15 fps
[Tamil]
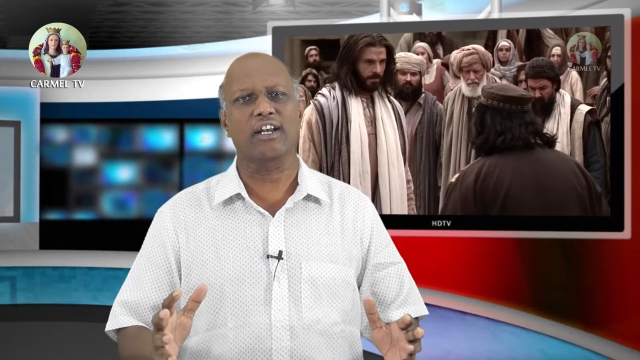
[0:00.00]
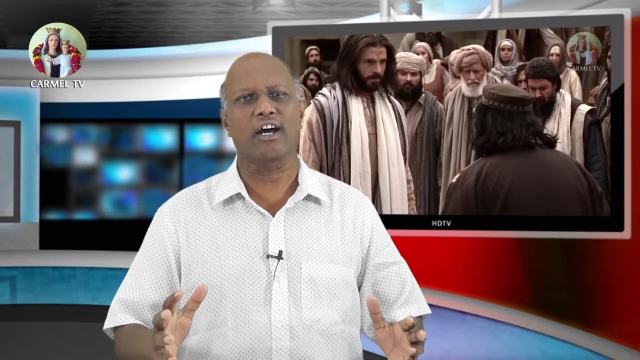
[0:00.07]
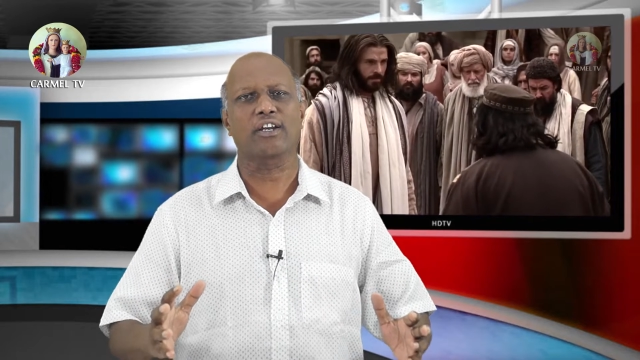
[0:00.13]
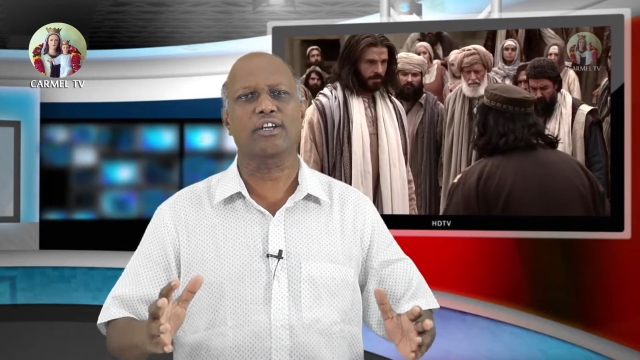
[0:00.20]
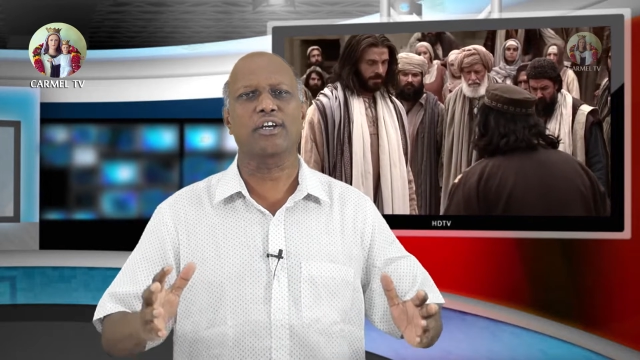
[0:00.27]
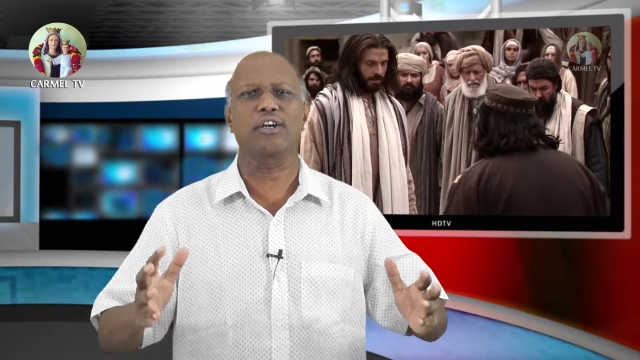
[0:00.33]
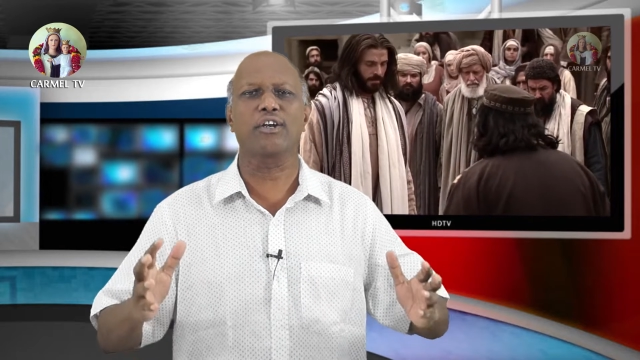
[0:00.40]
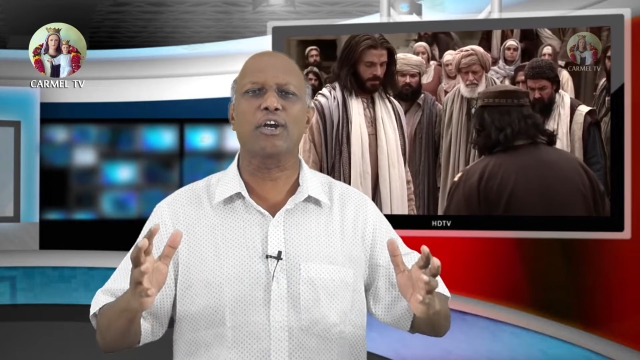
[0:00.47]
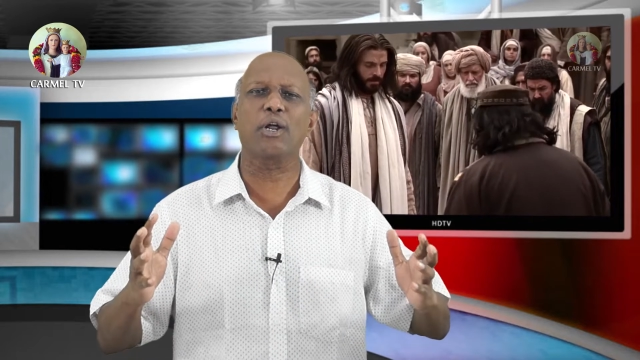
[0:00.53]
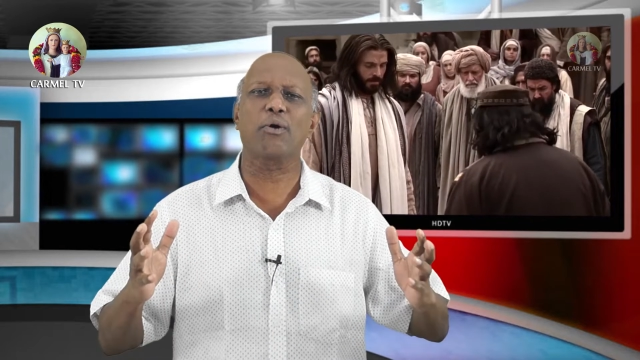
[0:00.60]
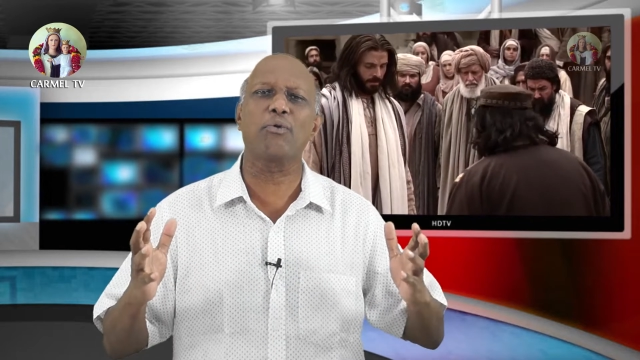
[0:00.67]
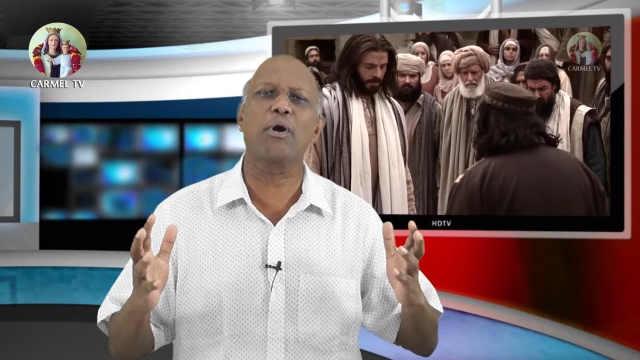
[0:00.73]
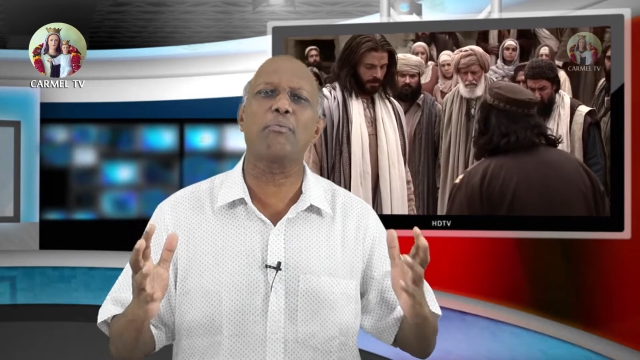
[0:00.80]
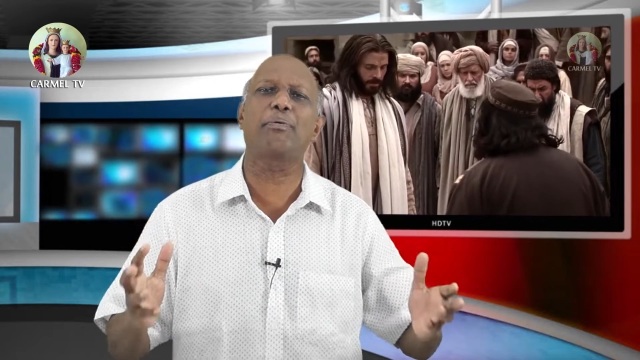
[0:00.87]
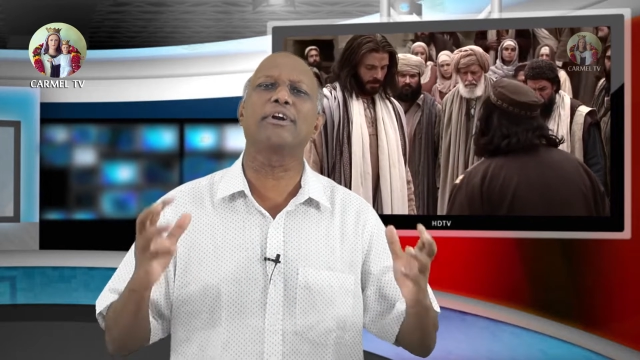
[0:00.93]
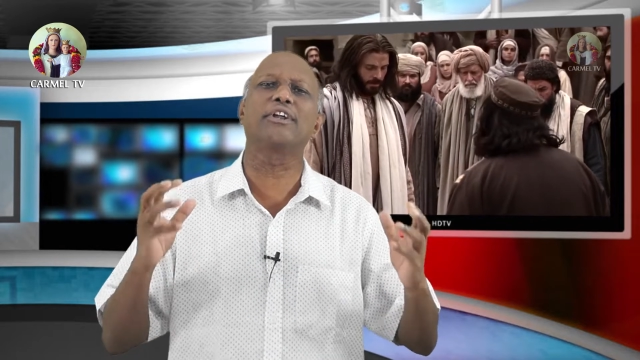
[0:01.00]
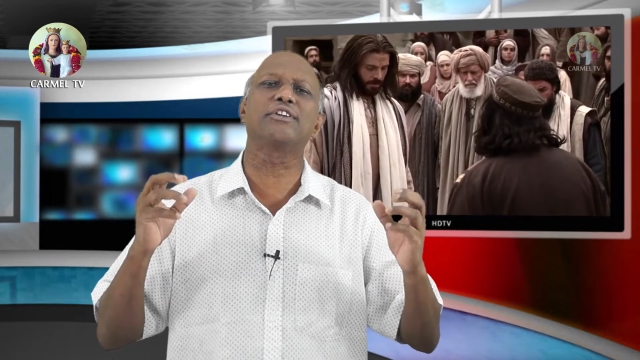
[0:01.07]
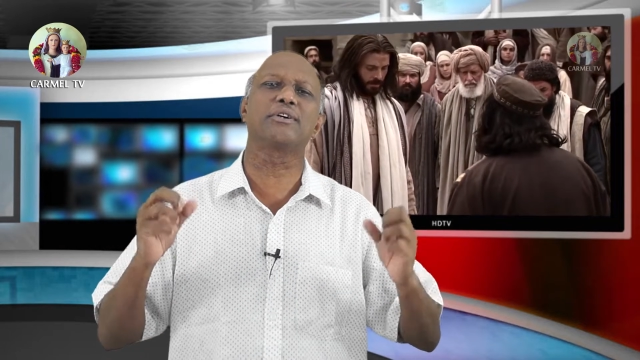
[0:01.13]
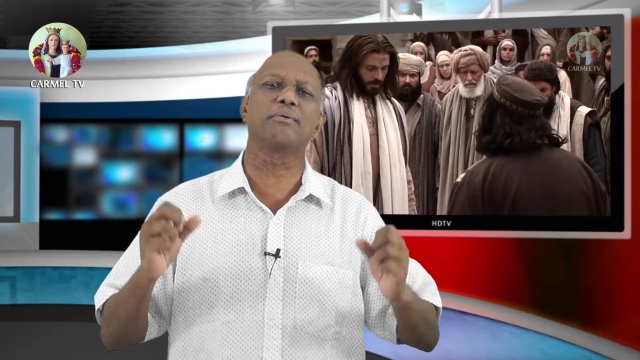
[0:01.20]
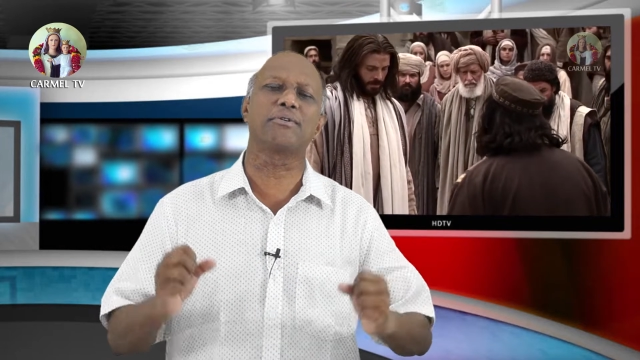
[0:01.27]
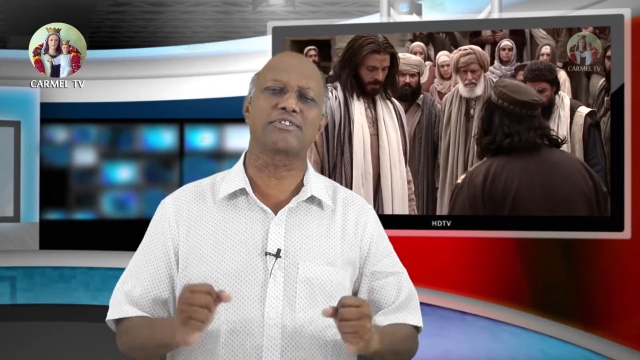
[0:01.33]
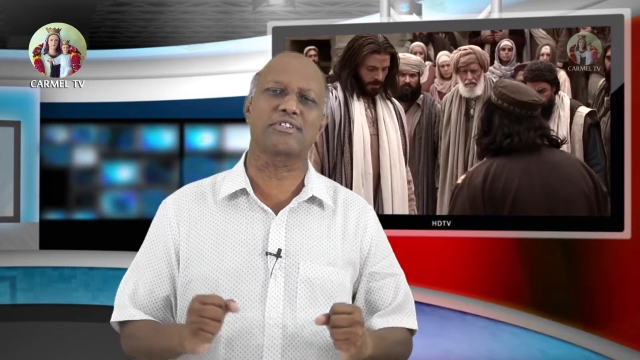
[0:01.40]
நான் என்னென்னவோ பண்ணி
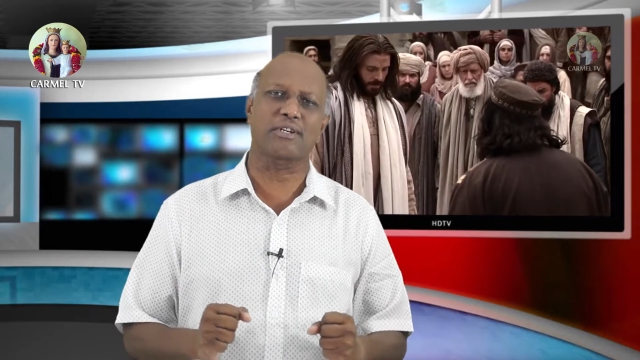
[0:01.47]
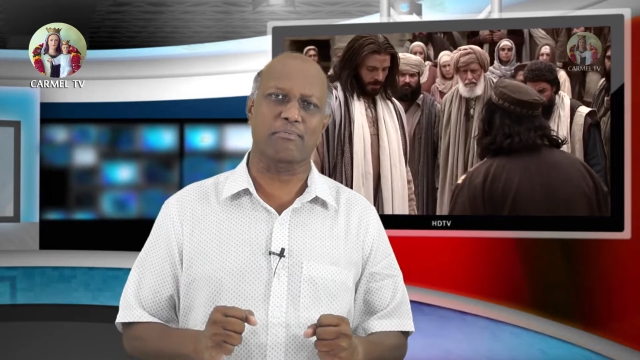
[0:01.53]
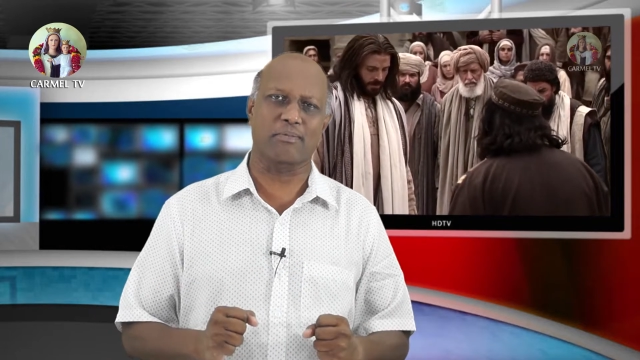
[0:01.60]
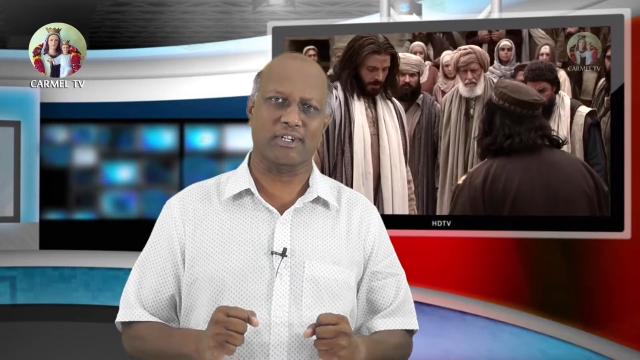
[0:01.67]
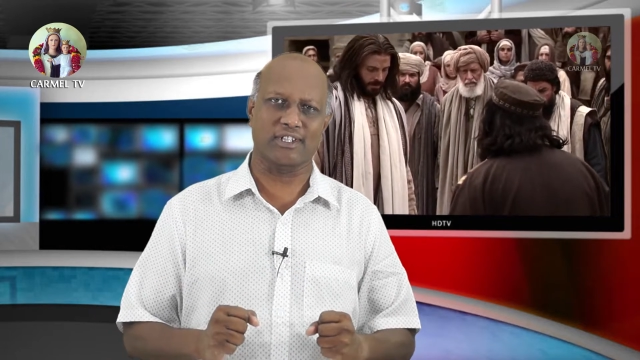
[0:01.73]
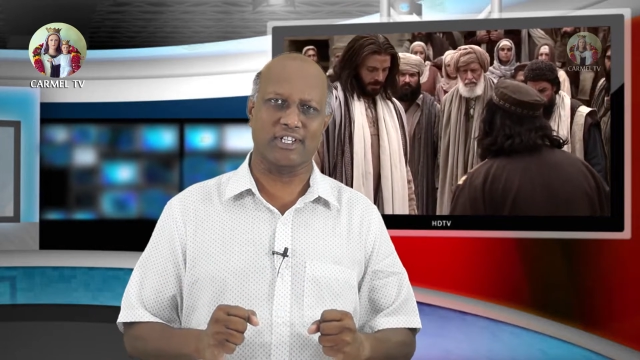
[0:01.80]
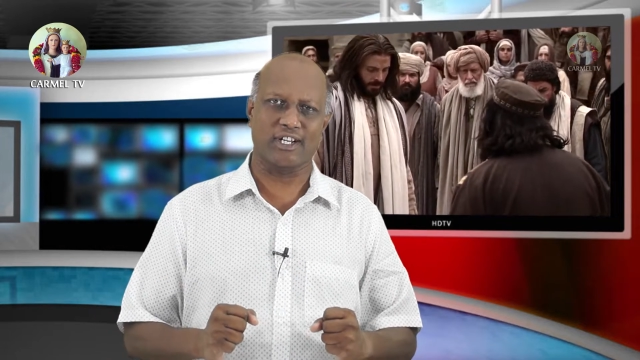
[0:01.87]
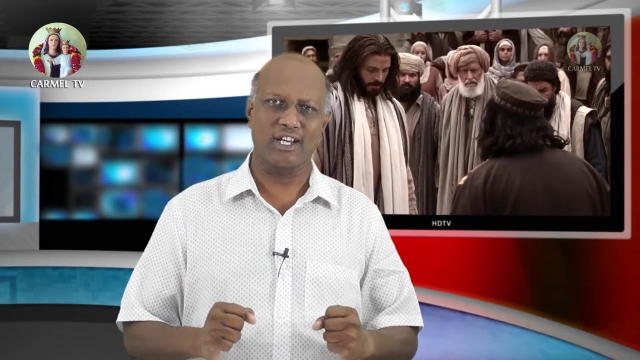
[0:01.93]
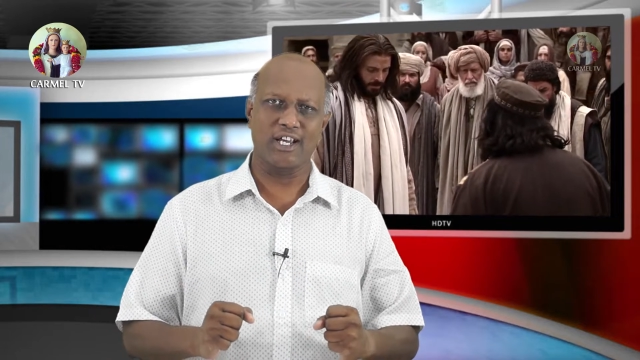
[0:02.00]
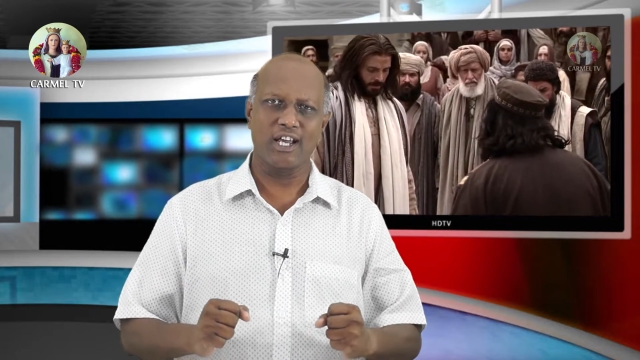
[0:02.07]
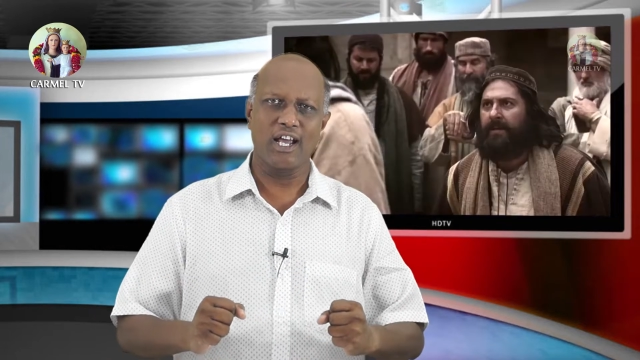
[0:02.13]
ஜபிச்சிட்டேன் பிரதர்